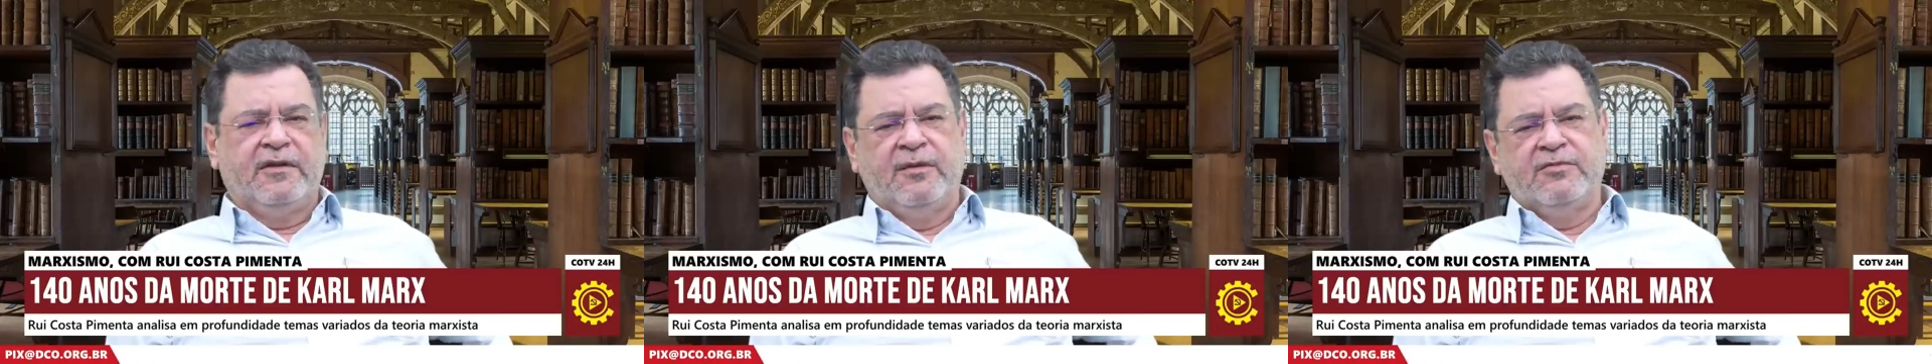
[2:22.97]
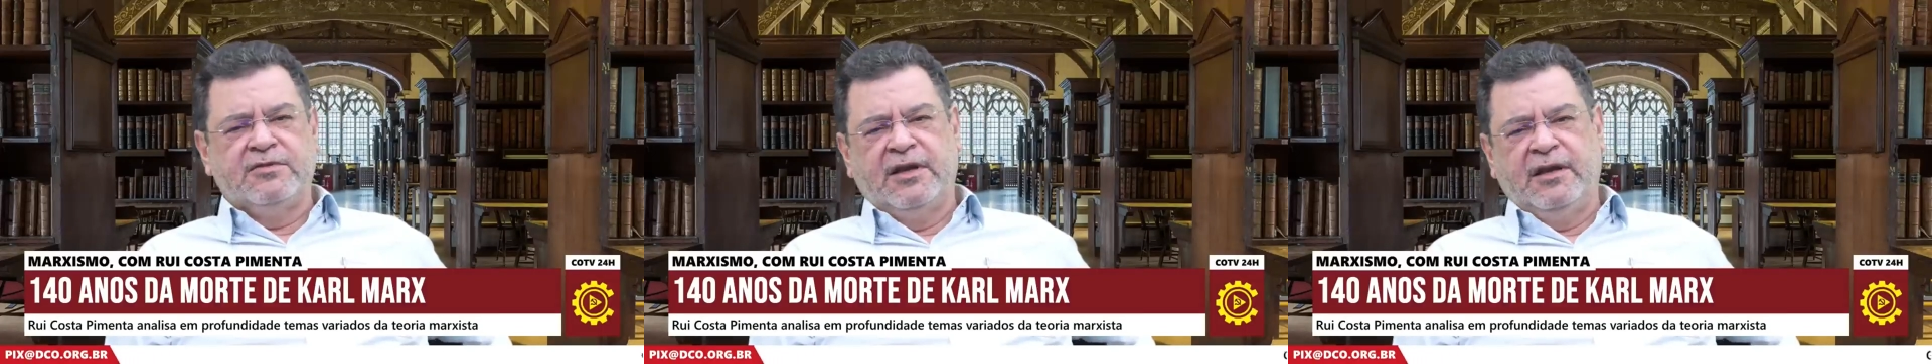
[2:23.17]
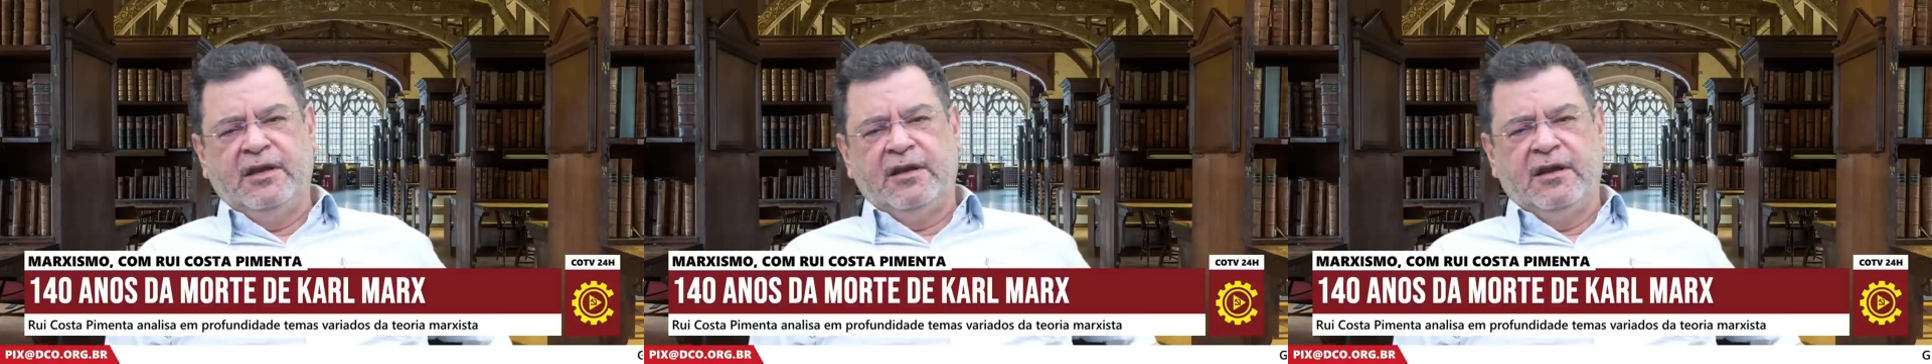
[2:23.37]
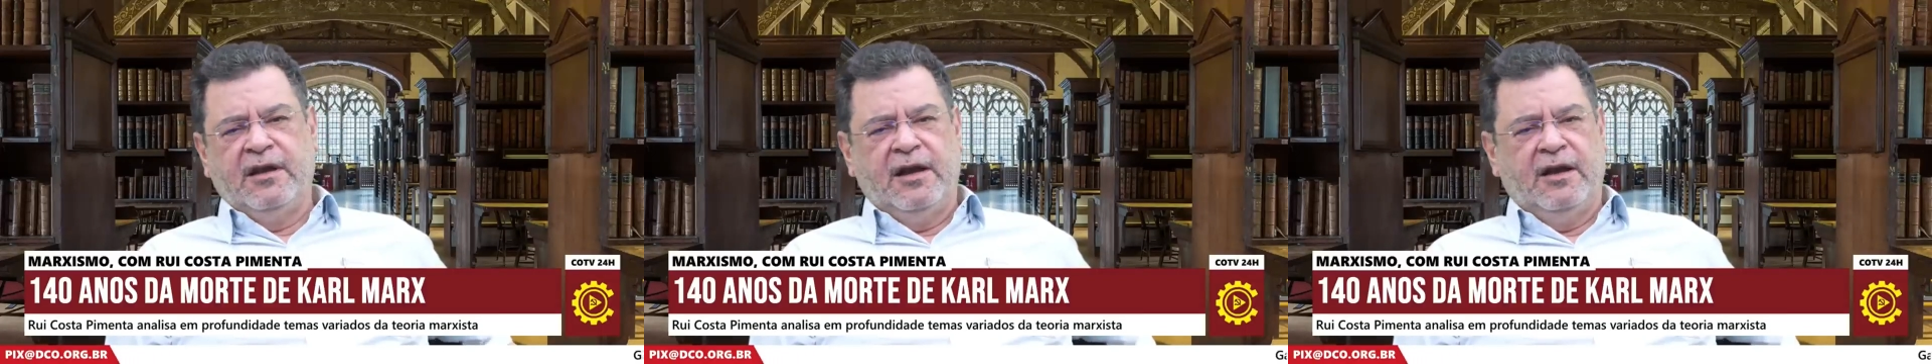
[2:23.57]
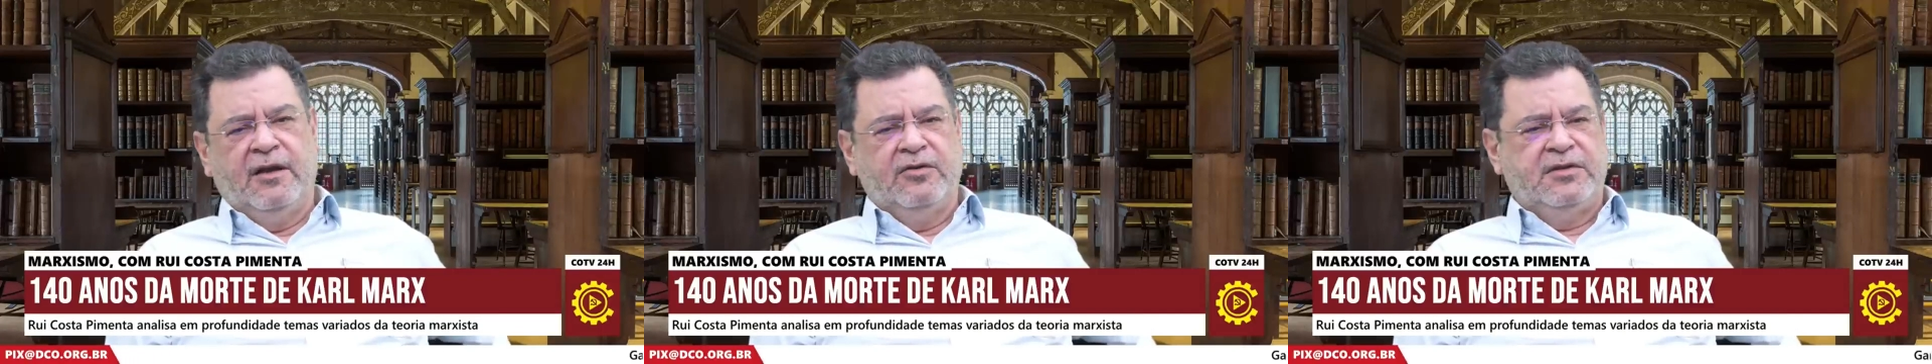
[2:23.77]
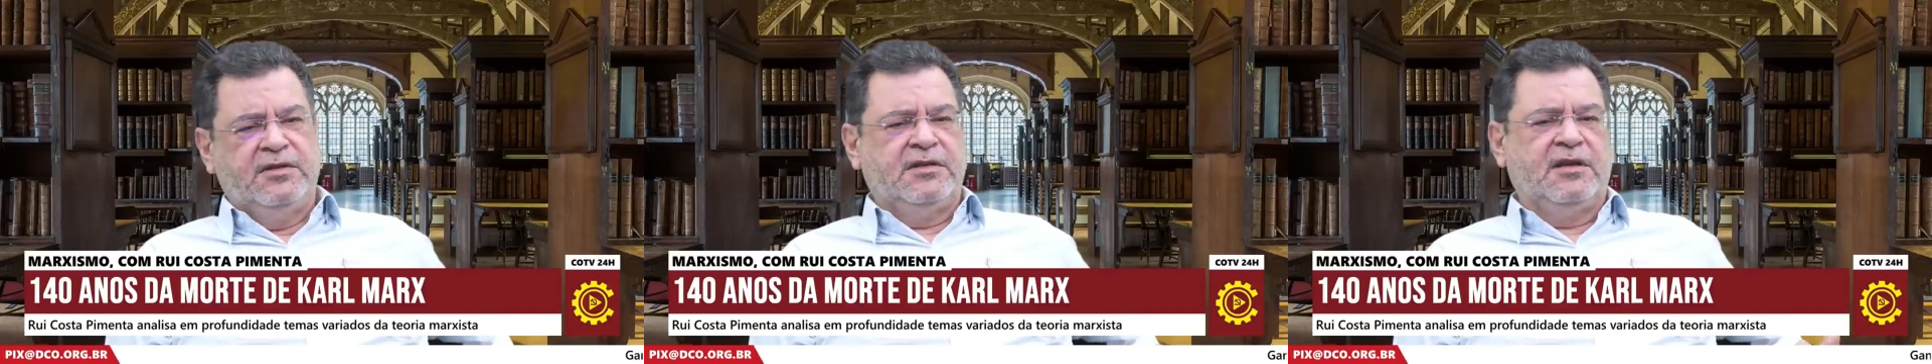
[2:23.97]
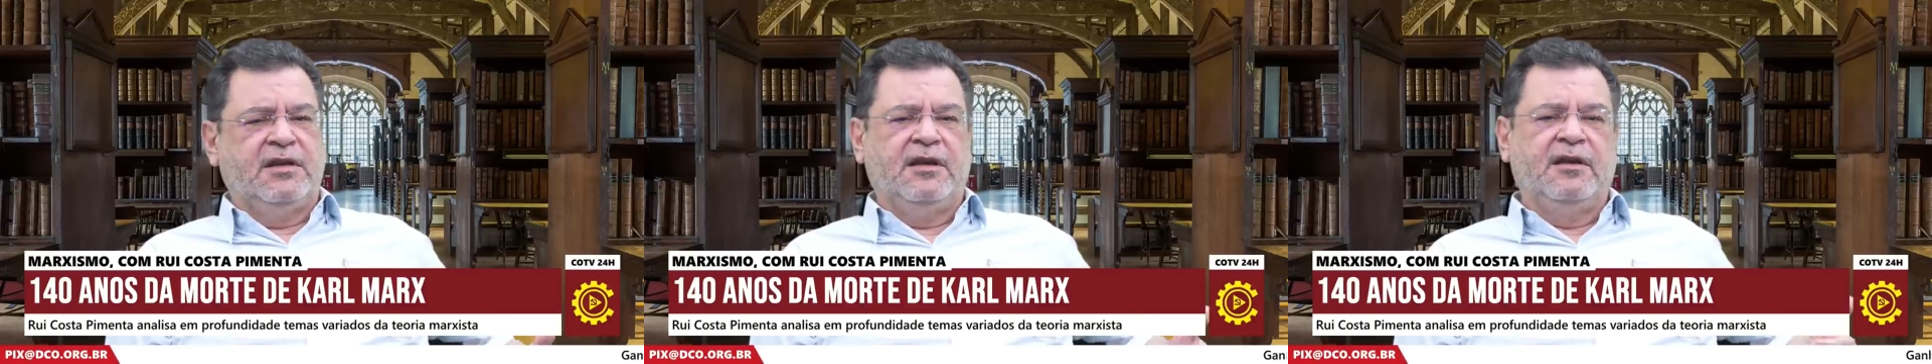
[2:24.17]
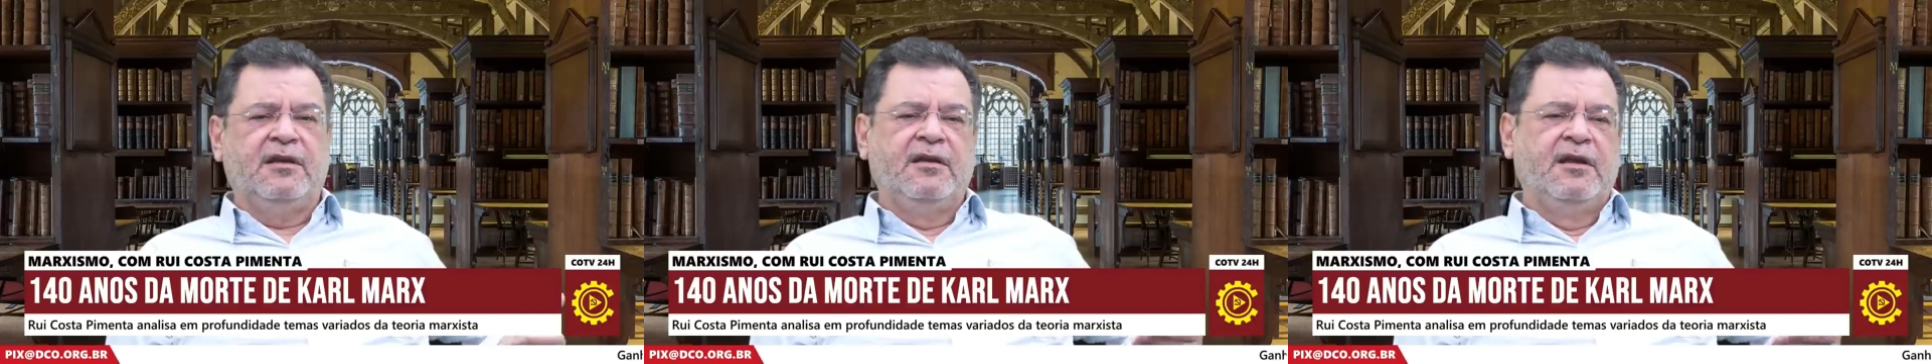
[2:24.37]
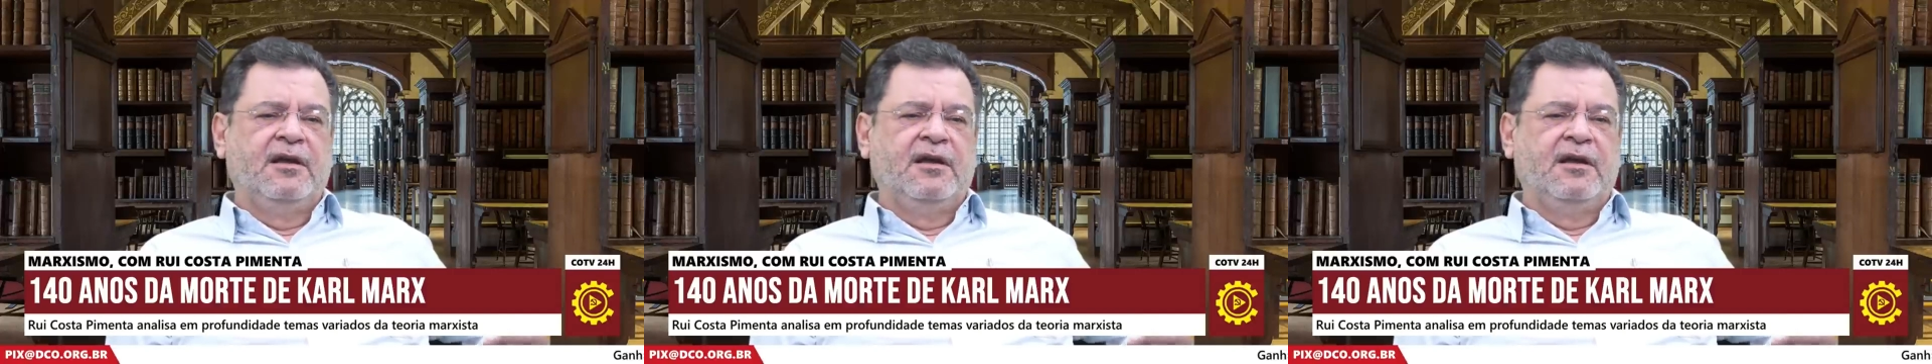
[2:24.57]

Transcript: temos aí Kautsky,